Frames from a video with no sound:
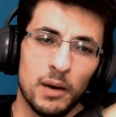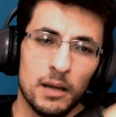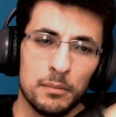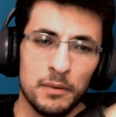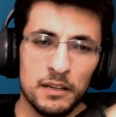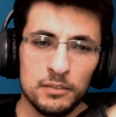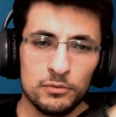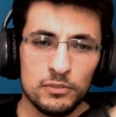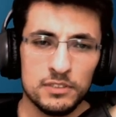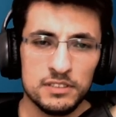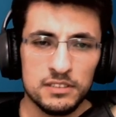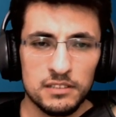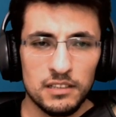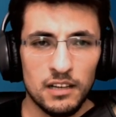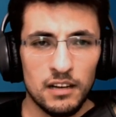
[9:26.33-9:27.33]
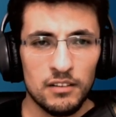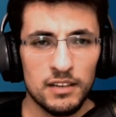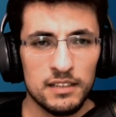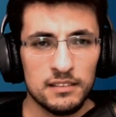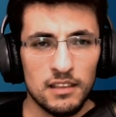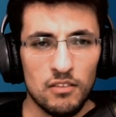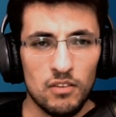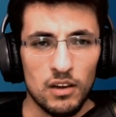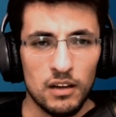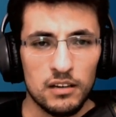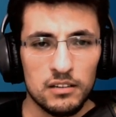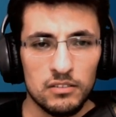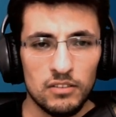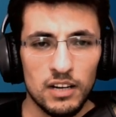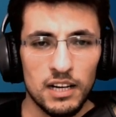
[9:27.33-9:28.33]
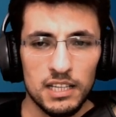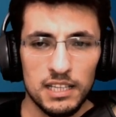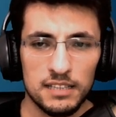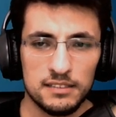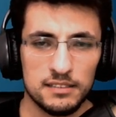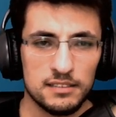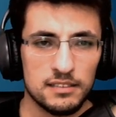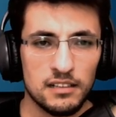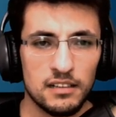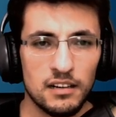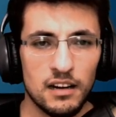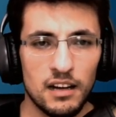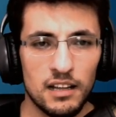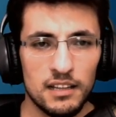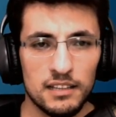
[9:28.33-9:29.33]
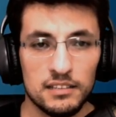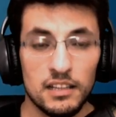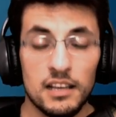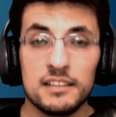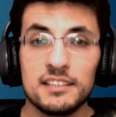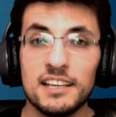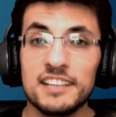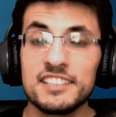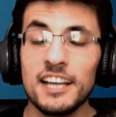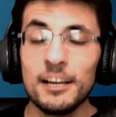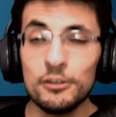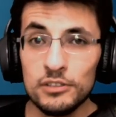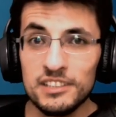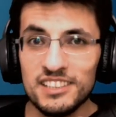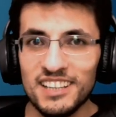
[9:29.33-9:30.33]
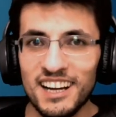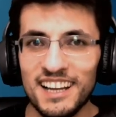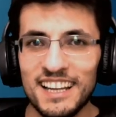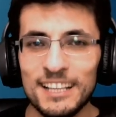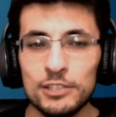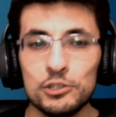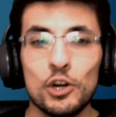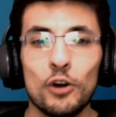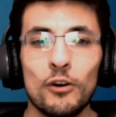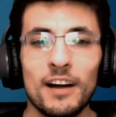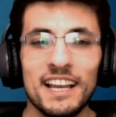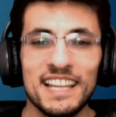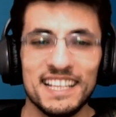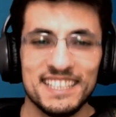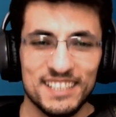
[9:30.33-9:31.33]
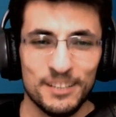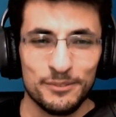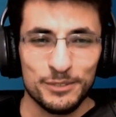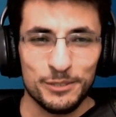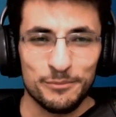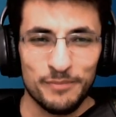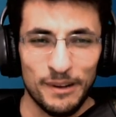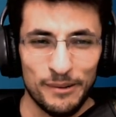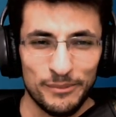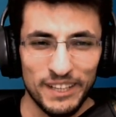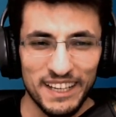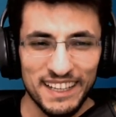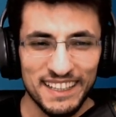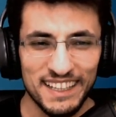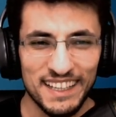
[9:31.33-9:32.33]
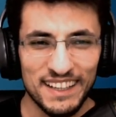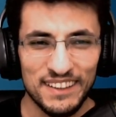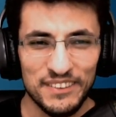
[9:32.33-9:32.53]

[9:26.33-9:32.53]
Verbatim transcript: Barbar klasik kraliyet devi. Kraliyet. Kraliyet. Geçen gün kraliyet şövalyesi demişim ben buna.